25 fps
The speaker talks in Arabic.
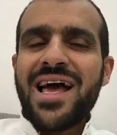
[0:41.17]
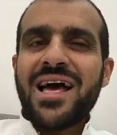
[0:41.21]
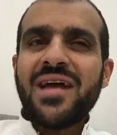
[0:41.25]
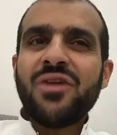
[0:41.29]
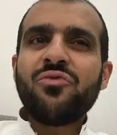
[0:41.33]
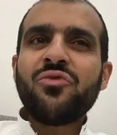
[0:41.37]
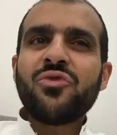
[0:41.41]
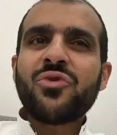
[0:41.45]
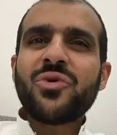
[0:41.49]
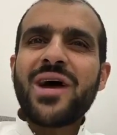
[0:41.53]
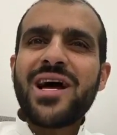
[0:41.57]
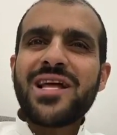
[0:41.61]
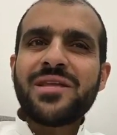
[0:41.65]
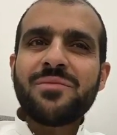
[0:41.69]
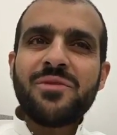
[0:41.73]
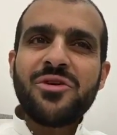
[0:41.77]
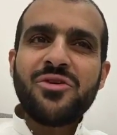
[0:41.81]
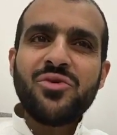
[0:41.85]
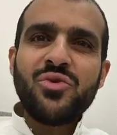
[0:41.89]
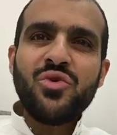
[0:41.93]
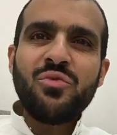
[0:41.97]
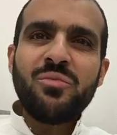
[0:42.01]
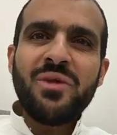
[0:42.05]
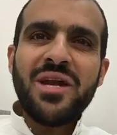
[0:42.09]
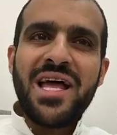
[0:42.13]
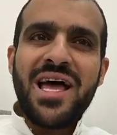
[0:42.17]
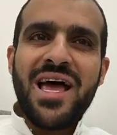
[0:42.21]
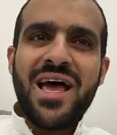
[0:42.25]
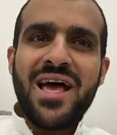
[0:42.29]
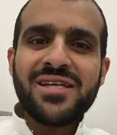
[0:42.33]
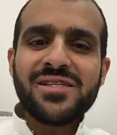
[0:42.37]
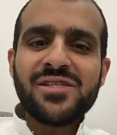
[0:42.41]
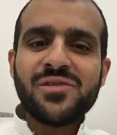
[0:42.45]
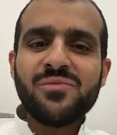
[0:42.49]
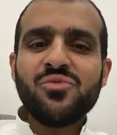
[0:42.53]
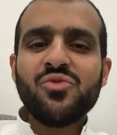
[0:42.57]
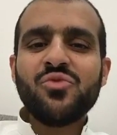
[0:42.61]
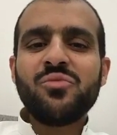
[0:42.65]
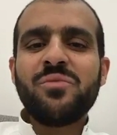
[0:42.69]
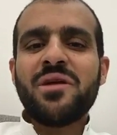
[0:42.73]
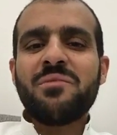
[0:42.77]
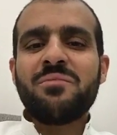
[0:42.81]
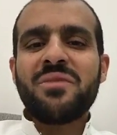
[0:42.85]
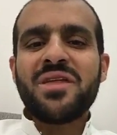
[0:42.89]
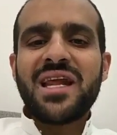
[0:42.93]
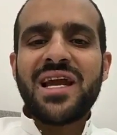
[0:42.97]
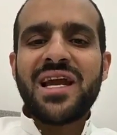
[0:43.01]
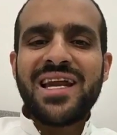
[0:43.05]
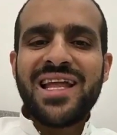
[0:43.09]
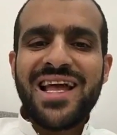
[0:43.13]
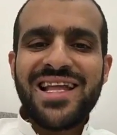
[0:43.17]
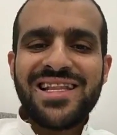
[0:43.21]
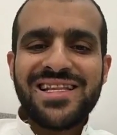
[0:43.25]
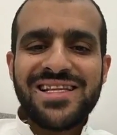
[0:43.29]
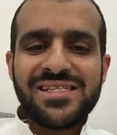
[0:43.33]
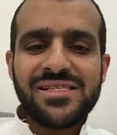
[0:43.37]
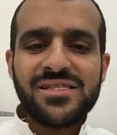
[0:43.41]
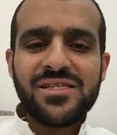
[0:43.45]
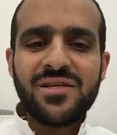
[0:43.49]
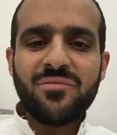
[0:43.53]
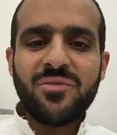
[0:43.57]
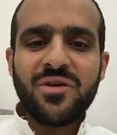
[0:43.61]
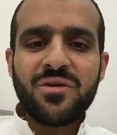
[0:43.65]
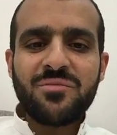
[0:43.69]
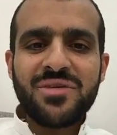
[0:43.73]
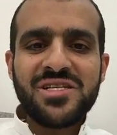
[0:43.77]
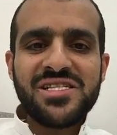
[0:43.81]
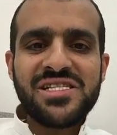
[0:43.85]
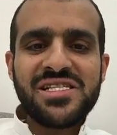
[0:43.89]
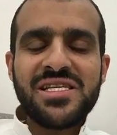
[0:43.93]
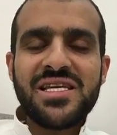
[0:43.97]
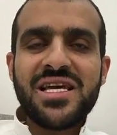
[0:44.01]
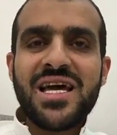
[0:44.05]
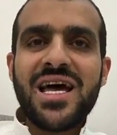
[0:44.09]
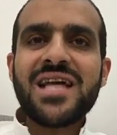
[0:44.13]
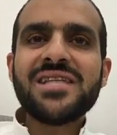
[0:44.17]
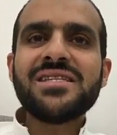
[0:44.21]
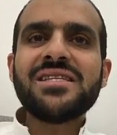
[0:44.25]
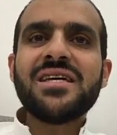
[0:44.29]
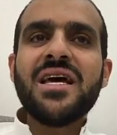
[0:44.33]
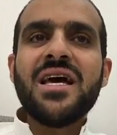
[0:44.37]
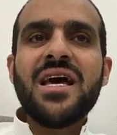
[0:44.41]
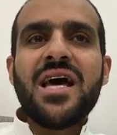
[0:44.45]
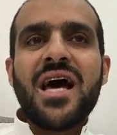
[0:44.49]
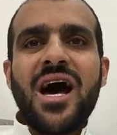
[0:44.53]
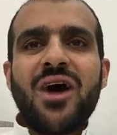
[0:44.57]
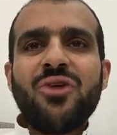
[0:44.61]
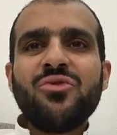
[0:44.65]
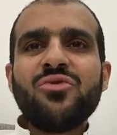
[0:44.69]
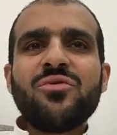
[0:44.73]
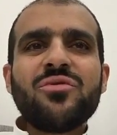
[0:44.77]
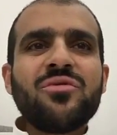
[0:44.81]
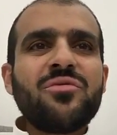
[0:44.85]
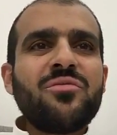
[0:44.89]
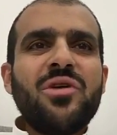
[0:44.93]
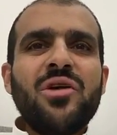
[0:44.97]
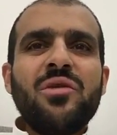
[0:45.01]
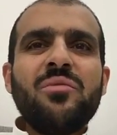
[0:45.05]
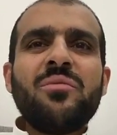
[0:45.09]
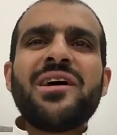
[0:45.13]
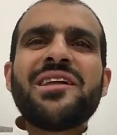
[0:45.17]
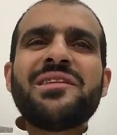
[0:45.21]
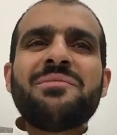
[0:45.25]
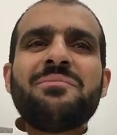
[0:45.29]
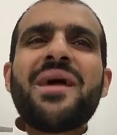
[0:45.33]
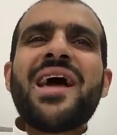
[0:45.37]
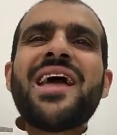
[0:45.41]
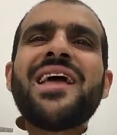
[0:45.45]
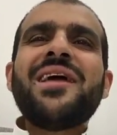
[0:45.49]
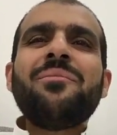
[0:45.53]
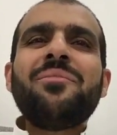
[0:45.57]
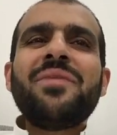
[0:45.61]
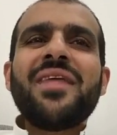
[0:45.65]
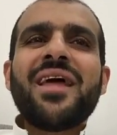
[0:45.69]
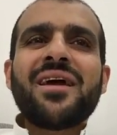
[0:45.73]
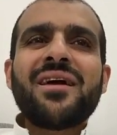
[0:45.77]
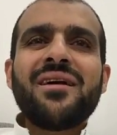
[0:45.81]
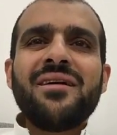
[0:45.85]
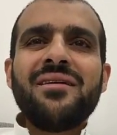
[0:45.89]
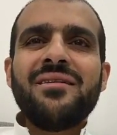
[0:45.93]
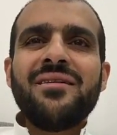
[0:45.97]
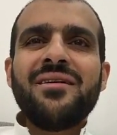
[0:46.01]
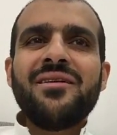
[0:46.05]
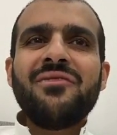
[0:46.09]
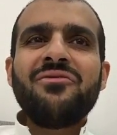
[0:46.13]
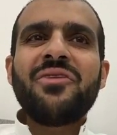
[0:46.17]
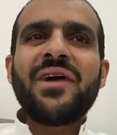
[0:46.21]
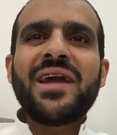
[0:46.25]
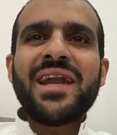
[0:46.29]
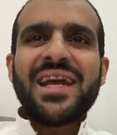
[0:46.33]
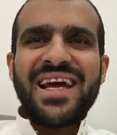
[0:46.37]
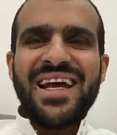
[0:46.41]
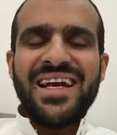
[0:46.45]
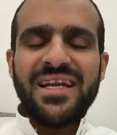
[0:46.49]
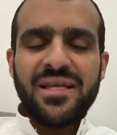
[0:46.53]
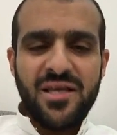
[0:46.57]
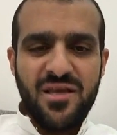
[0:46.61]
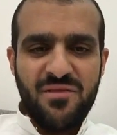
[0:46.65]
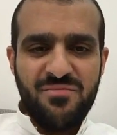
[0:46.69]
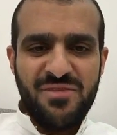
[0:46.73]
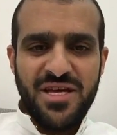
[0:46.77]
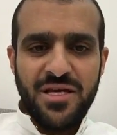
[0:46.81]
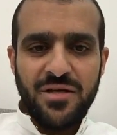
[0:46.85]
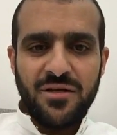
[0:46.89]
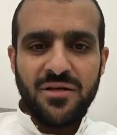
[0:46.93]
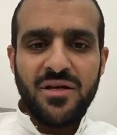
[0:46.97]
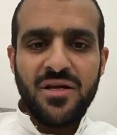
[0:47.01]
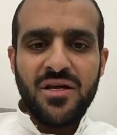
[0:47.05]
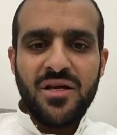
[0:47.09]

الفروقات بين علوم الحاسب وبين مثلا هندسة البرمجيات أو نظم المعلومات ما هي بذاك الفرق الكبير